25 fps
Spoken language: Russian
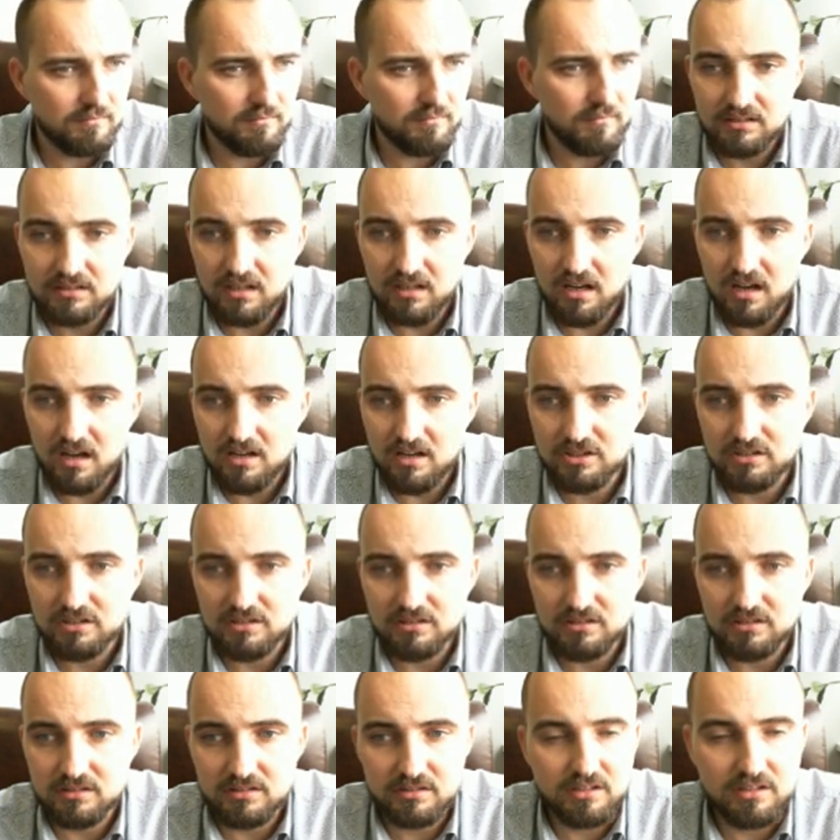
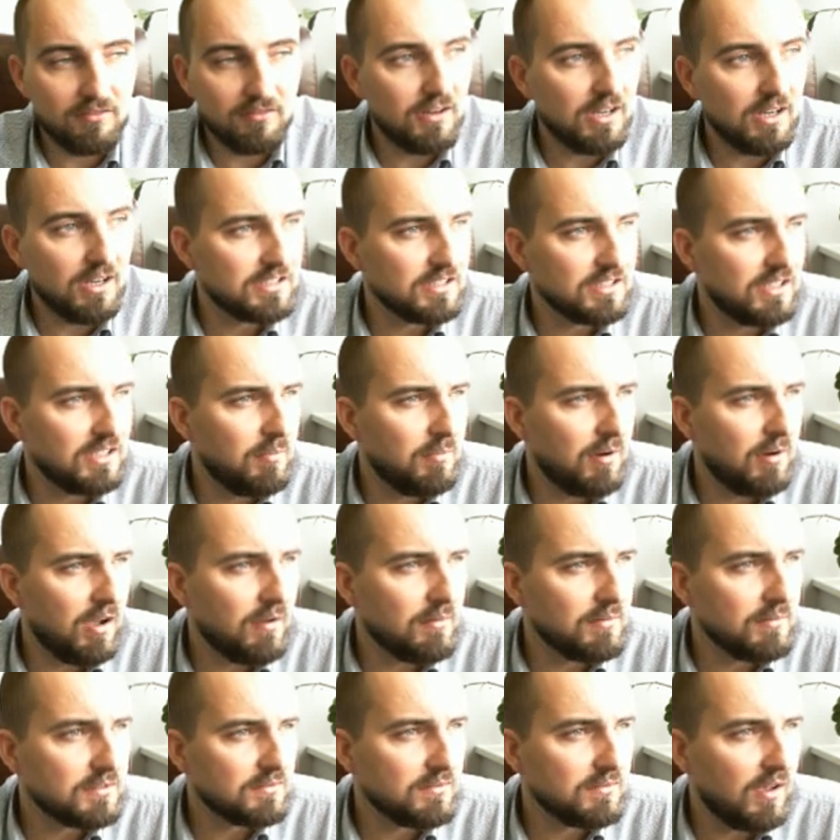Также давайте
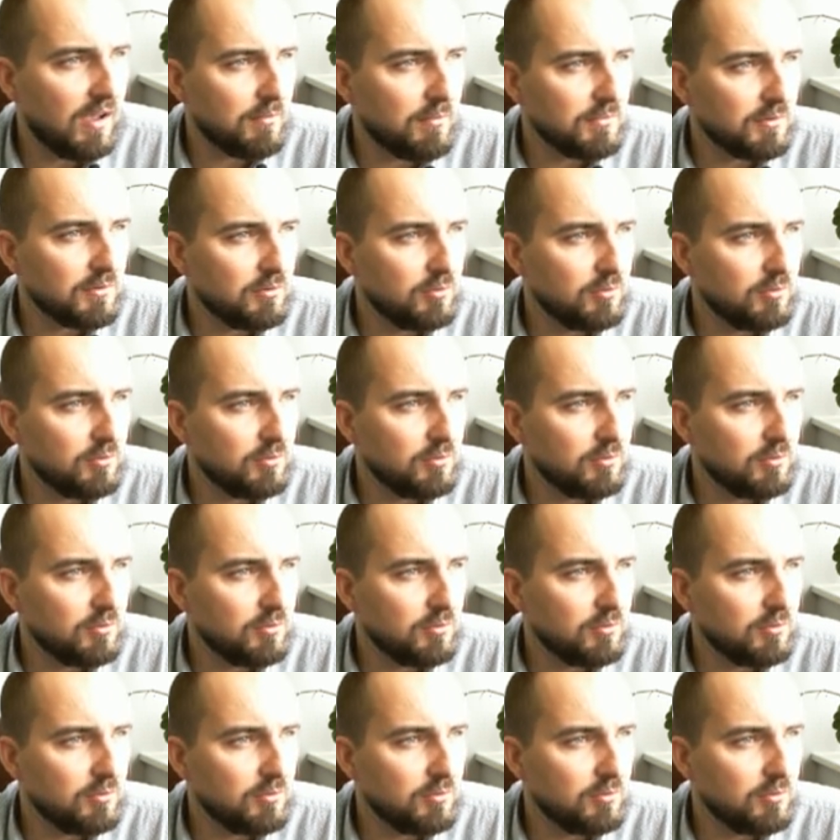добавим с вами